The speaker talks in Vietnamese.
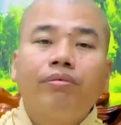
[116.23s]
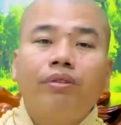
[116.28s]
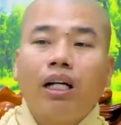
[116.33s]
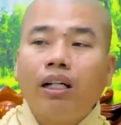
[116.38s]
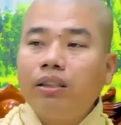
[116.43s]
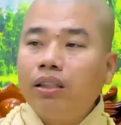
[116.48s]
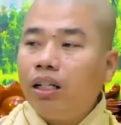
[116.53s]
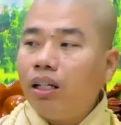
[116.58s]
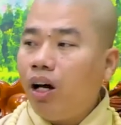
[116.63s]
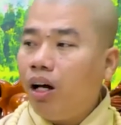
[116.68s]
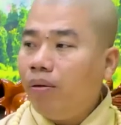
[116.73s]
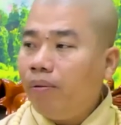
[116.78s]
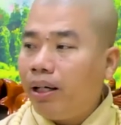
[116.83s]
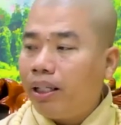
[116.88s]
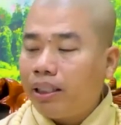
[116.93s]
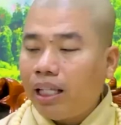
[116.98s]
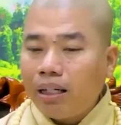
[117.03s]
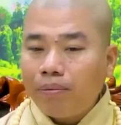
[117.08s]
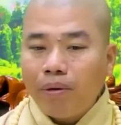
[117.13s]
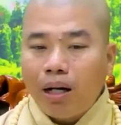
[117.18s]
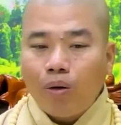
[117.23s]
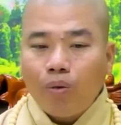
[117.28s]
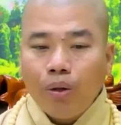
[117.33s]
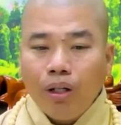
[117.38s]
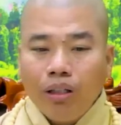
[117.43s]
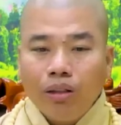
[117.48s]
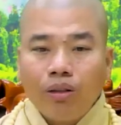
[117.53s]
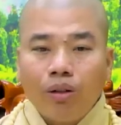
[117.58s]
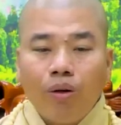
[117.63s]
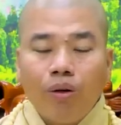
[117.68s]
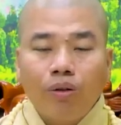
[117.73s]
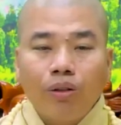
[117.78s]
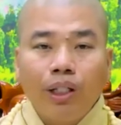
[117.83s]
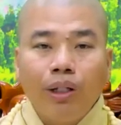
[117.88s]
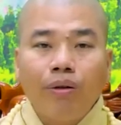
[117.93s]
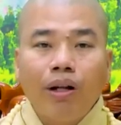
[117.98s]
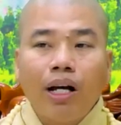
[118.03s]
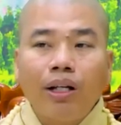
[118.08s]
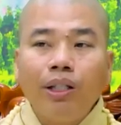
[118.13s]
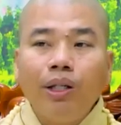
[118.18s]
từ nơi đó mà thăng bằng quyến thuộc
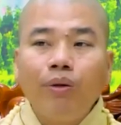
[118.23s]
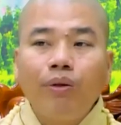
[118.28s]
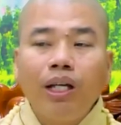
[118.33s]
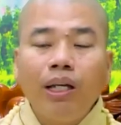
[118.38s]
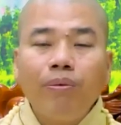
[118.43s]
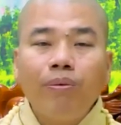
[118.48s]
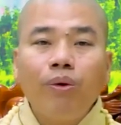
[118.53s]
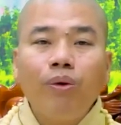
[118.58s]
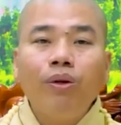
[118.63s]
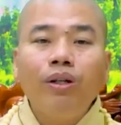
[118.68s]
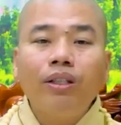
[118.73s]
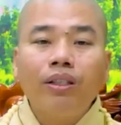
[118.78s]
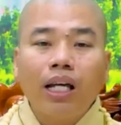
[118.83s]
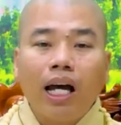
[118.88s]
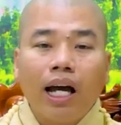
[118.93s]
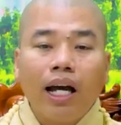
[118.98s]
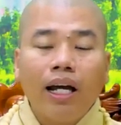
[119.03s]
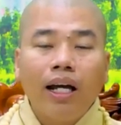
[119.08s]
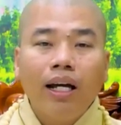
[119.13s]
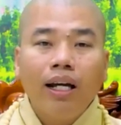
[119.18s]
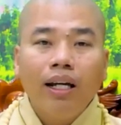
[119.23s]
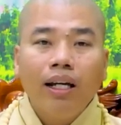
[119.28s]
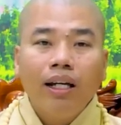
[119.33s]
nhiều đời nhiều kiếp của người ta